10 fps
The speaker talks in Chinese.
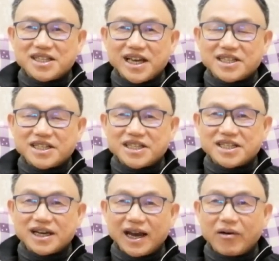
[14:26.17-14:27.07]
点进去
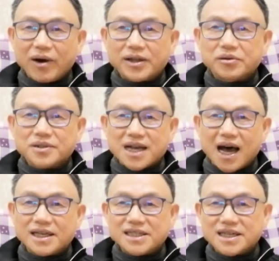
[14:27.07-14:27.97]
的，还有很多
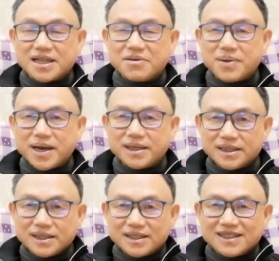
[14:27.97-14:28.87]
杂音在里面，
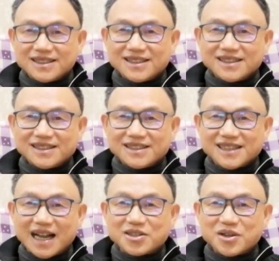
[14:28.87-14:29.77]
嗯，
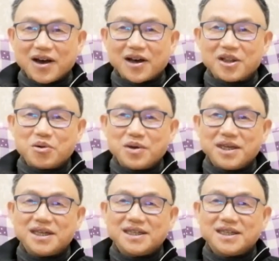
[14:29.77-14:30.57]
感觉到很累。